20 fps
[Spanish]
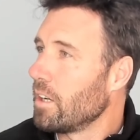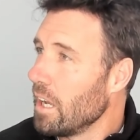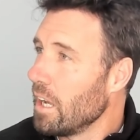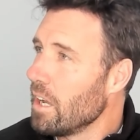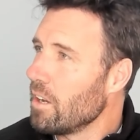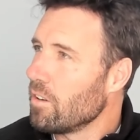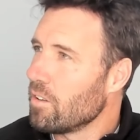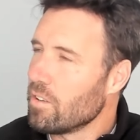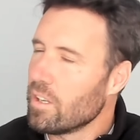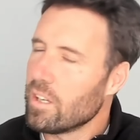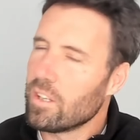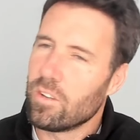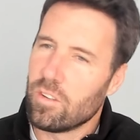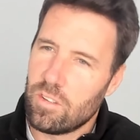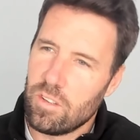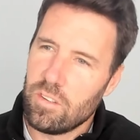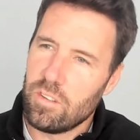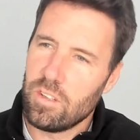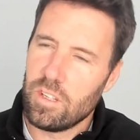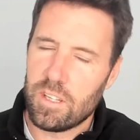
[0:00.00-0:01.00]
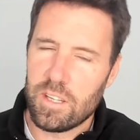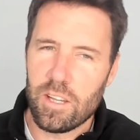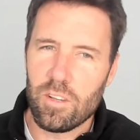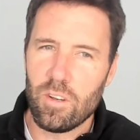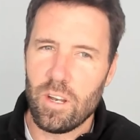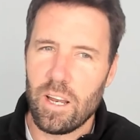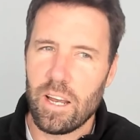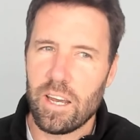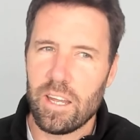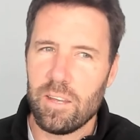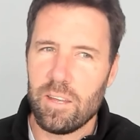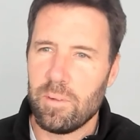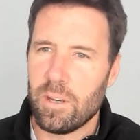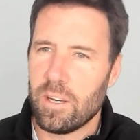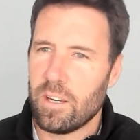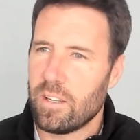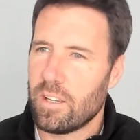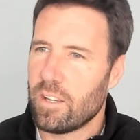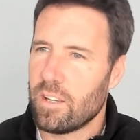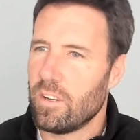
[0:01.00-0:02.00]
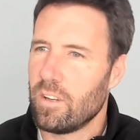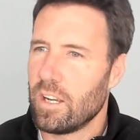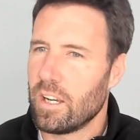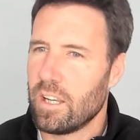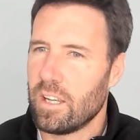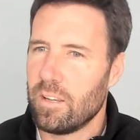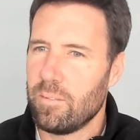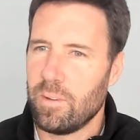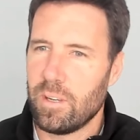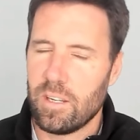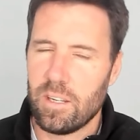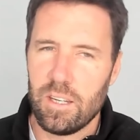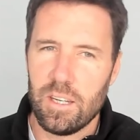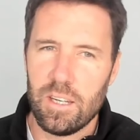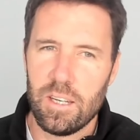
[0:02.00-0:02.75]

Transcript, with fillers: Claro, exacto, sí, sí, estando en la academia, estando en la academia.